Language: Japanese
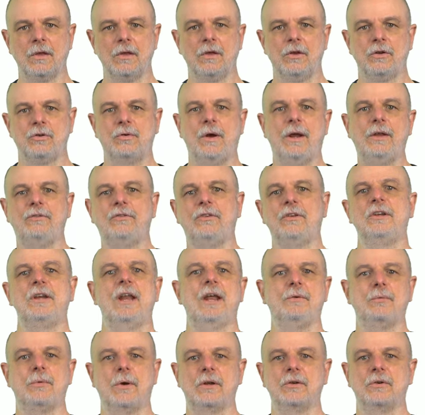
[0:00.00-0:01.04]

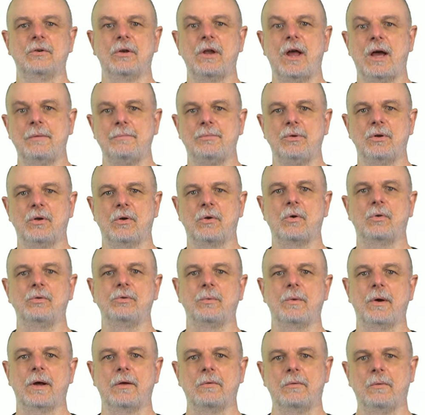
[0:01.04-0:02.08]
トランジットネットワークの内部のこと
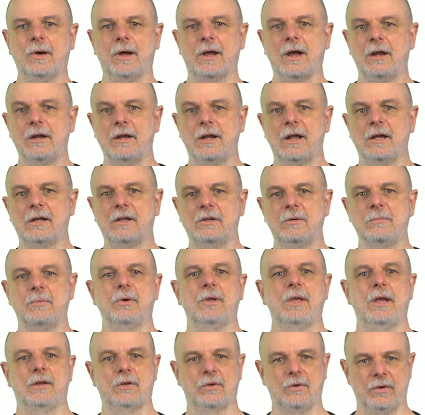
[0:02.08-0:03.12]
はわからなくても
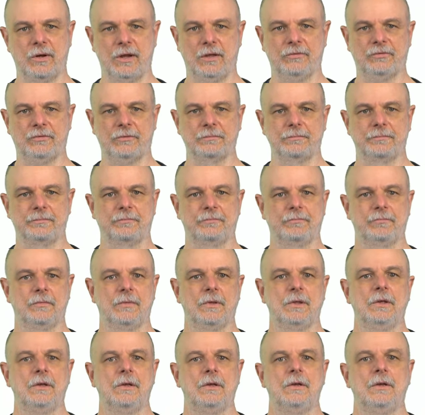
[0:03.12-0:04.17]
結構です。
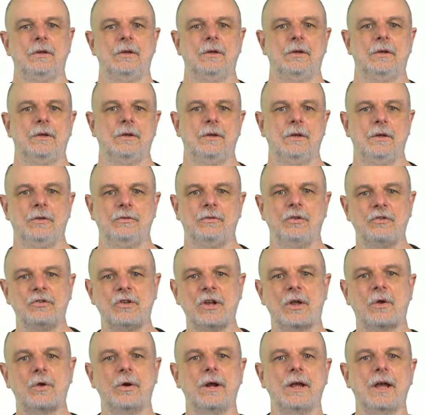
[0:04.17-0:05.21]
そして
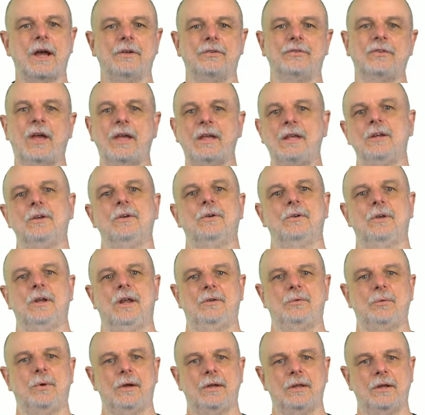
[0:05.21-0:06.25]
これが最近の
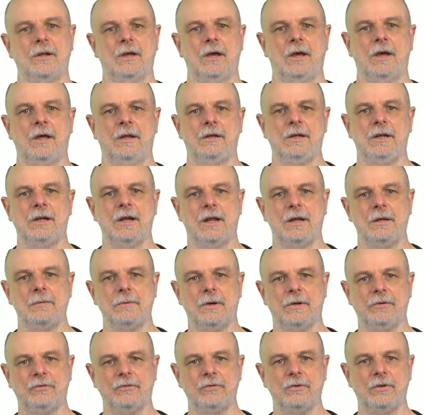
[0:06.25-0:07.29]
ネットワークになり
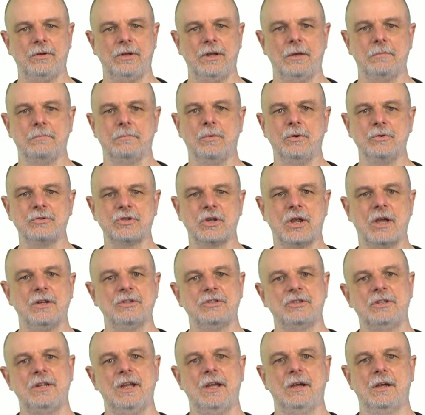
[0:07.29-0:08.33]
ますので、もしか
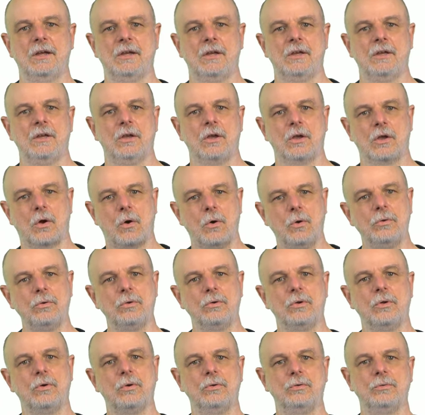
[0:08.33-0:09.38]
してこの
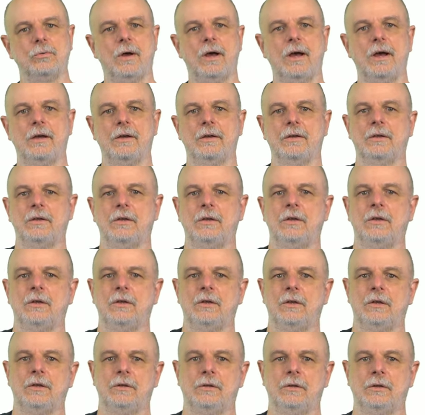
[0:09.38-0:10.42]
ノードは
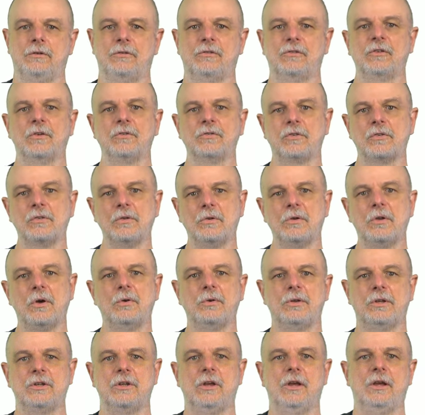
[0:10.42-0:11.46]
一つの
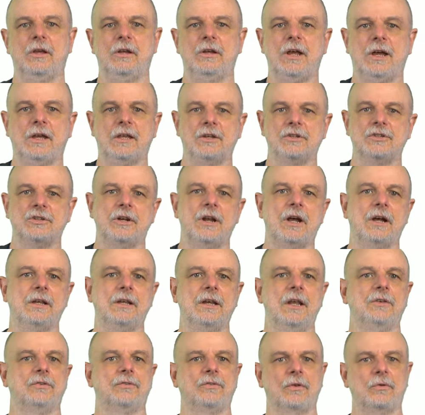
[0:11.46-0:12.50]
ノードだけじゃなく
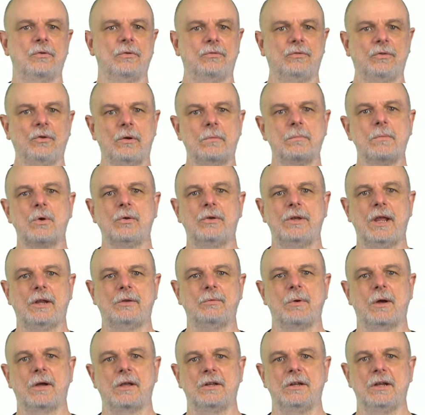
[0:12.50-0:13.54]
てそ、れも
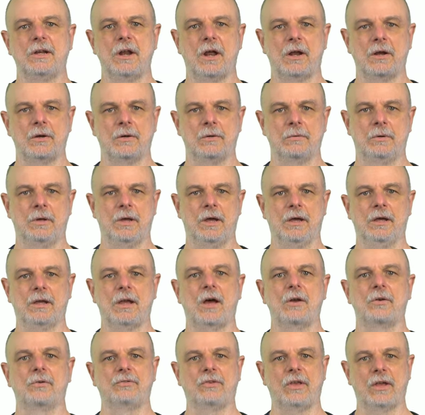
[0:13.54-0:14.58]
ネットワークになる可
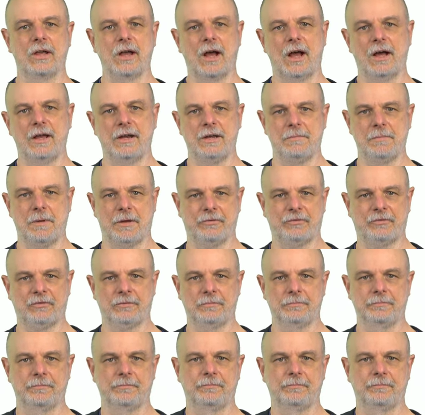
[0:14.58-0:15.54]
能性があります。